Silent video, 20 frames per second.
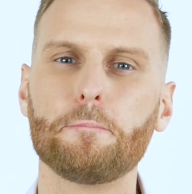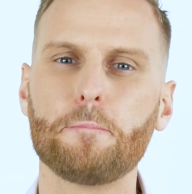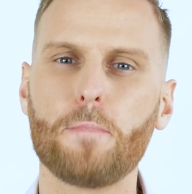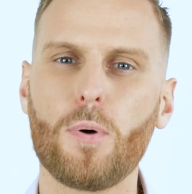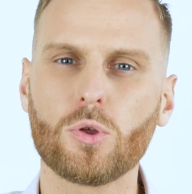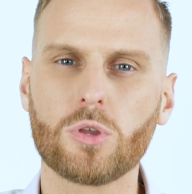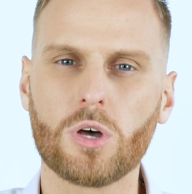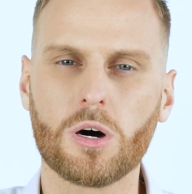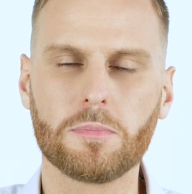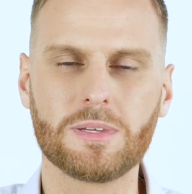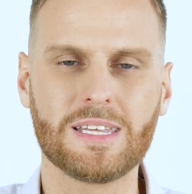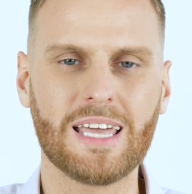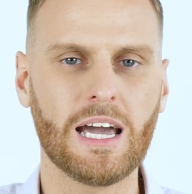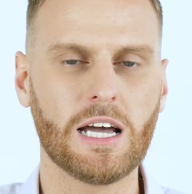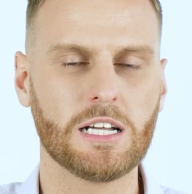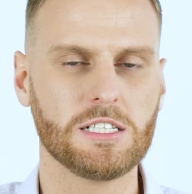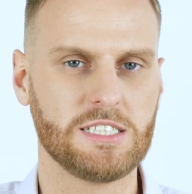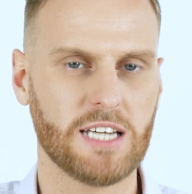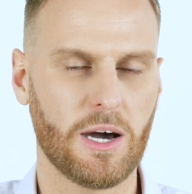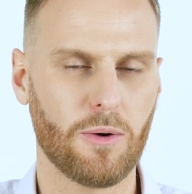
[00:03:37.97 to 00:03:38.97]
Podobnie
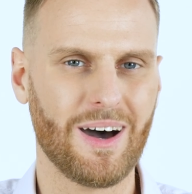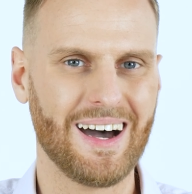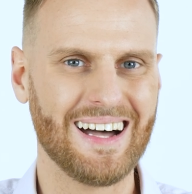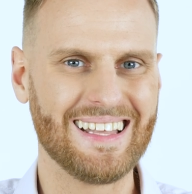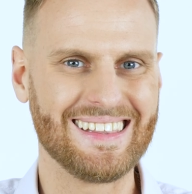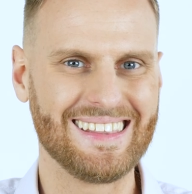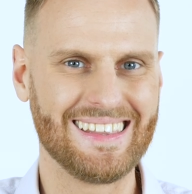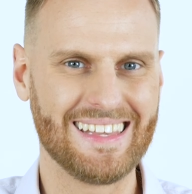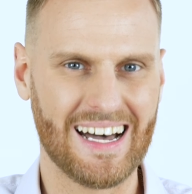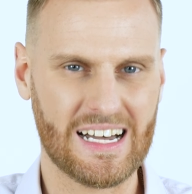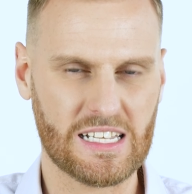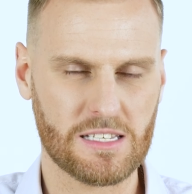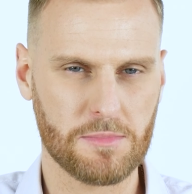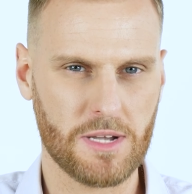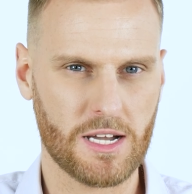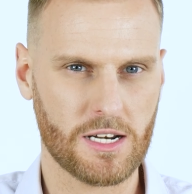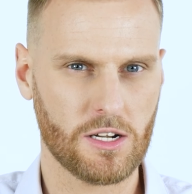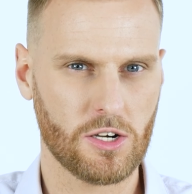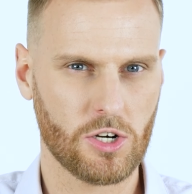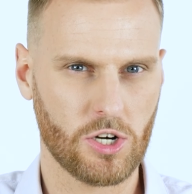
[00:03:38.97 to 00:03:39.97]
działa
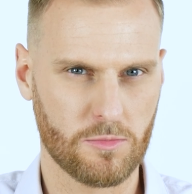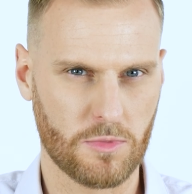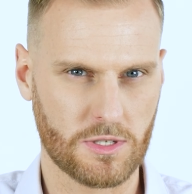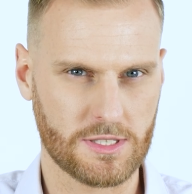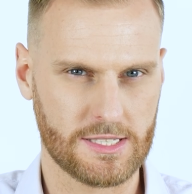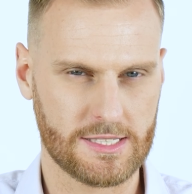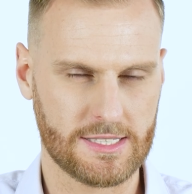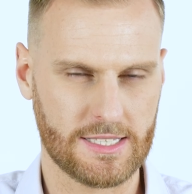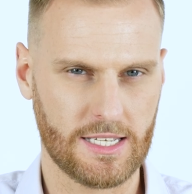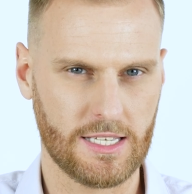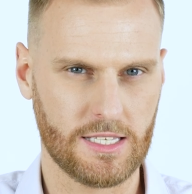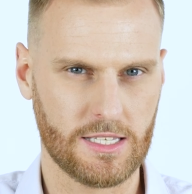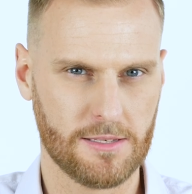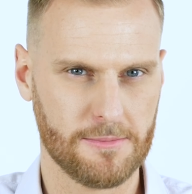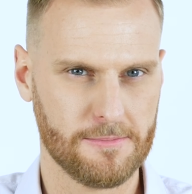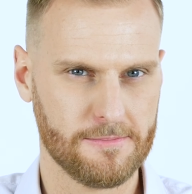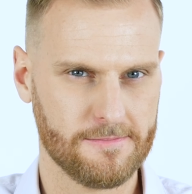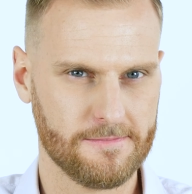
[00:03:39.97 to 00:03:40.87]
nadmiar homocysteiny.